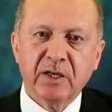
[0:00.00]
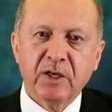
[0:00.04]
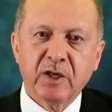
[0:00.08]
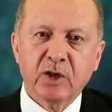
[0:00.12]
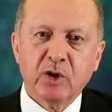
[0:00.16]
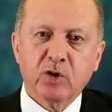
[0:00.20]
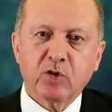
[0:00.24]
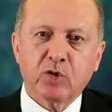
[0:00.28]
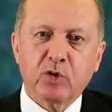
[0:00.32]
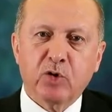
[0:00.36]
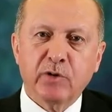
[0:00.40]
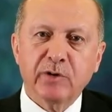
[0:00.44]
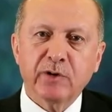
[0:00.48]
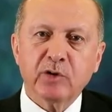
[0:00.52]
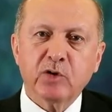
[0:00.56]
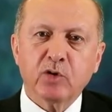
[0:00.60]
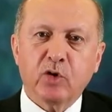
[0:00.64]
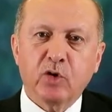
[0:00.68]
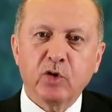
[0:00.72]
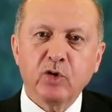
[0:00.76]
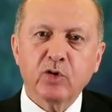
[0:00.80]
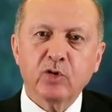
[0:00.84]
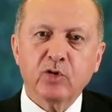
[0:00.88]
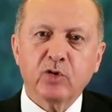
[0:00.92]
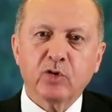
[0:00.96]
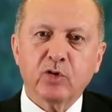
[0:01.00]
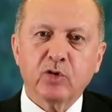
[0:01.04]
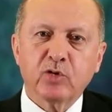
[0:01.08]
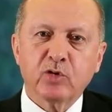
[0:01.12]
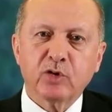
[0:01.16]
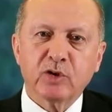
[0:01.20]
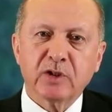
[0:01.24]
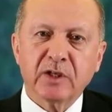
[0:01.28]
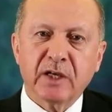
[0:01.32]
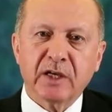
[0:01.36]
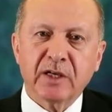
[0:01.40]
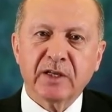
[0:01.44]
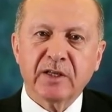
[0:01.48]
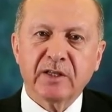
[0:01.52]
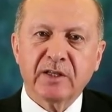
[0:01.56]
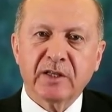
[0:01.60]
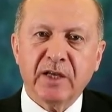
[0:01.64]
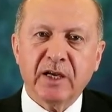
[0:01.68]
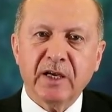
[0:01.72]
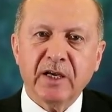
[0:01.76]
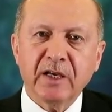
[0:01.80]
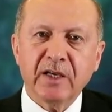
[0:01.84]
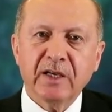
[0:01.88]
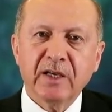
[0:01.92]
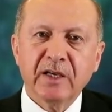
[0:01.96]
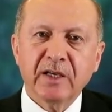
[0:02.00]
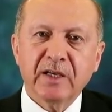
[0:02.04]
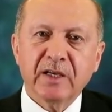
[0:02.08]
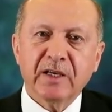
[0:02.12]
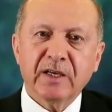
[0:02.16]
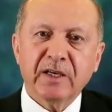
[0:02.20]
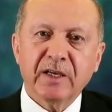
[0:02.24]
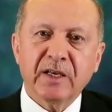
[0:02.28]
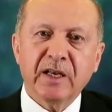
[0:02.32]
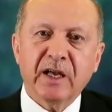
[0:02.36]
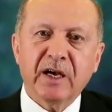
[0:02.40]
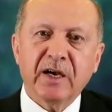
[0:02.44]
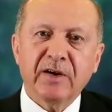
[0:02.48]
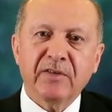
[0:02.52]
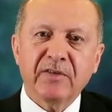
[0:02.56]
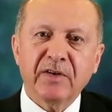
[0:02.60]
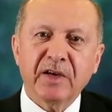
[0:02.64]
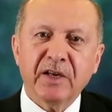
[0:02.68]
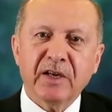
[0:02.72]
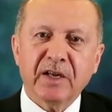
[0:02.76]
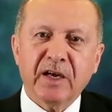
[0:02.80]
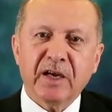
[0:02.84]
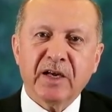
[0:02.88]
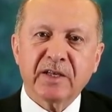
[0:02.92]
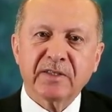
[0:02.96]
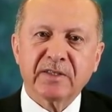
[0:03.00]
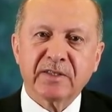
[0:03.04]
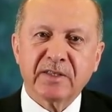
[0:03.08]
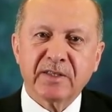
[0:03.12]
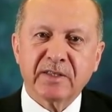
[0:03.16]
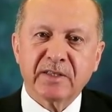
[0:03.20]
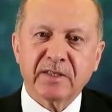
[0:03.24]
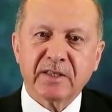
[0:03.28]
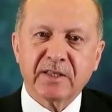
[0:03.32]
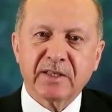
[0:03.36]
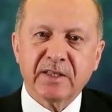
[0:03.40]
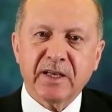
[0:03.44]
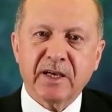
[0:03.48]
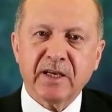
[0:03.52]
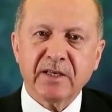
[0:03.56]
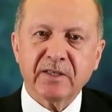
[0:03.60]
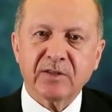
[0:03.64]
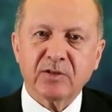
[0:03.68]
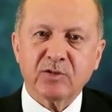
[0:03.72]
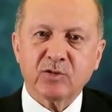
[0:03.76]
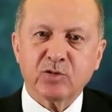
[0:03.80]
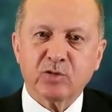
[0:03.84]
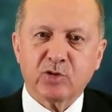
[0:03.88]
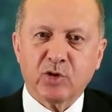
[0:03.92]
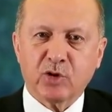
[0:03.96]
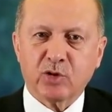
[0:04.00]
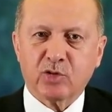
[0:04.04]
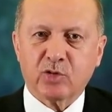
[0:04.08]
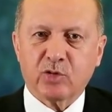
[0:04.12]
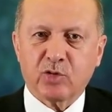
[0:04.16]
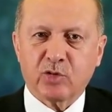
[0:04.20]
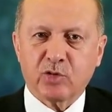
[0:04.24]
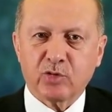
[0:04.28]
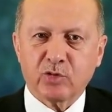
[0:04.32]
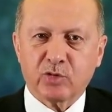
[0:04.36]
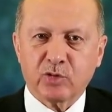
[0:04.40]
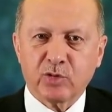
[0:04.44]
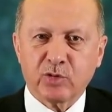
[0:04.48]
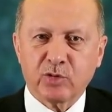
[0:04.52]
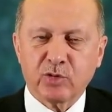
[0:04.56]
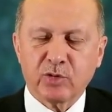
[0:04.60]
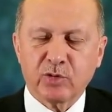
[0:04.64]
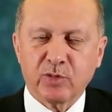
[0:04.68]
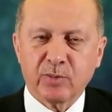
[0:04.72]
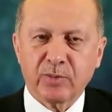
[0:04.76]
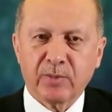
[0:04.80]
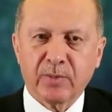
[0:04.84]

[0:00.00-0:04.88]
Covid-19 yanında ilave rahatsızlıklar söz konusuydu.